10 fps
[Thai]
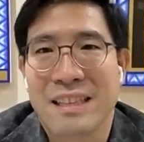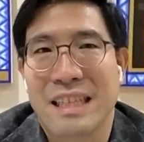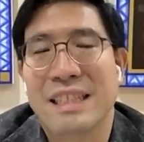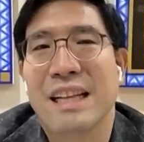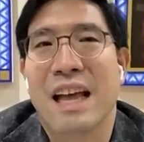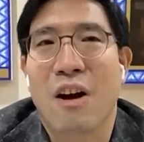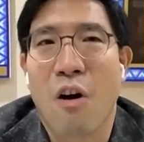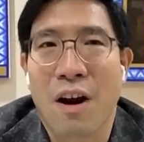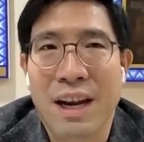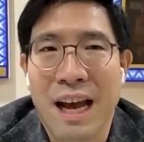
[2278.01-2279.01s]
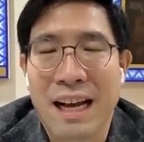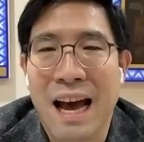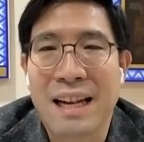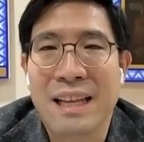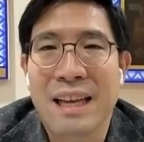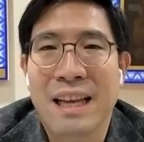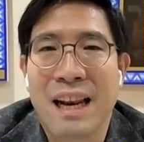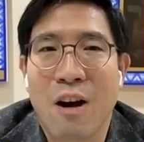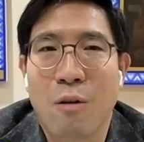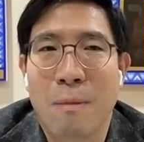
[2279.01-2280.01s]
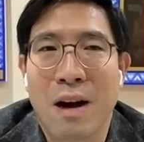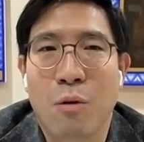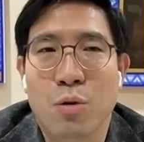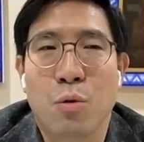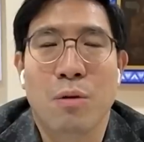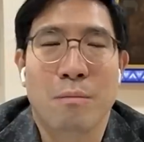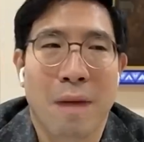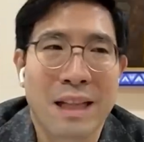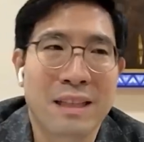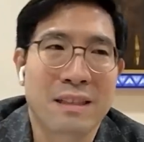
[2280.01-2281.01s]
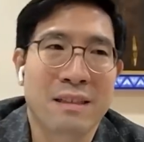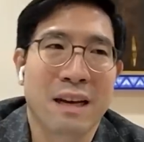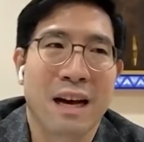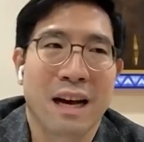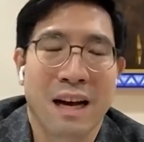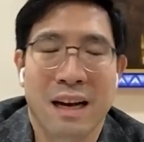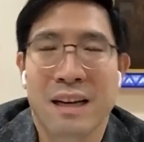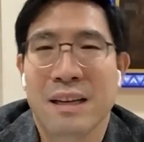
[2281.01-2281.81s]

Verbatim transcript: จริงๆแต่ก่อนเนี่ยการที่เรามาลงทุนหมายถึงเอ่อ